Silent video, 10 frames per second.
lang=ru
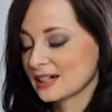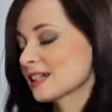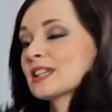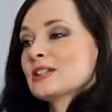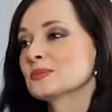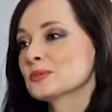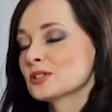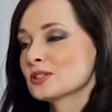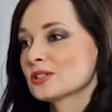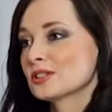
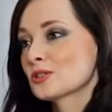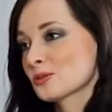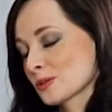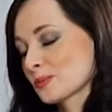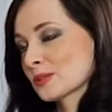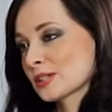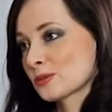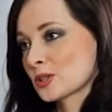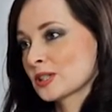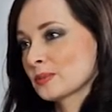Какие-нибудь еще
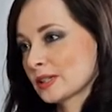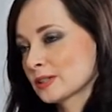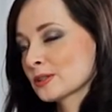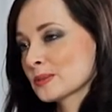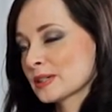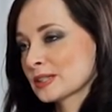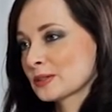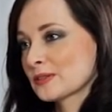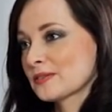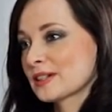спортсооружения планируется
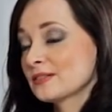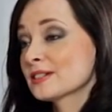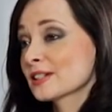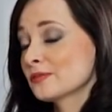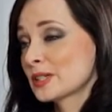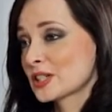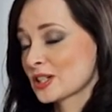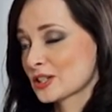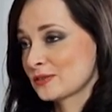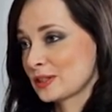построить в Северодвинске в
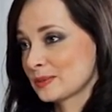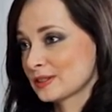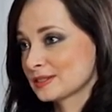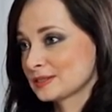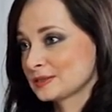ближайшее время?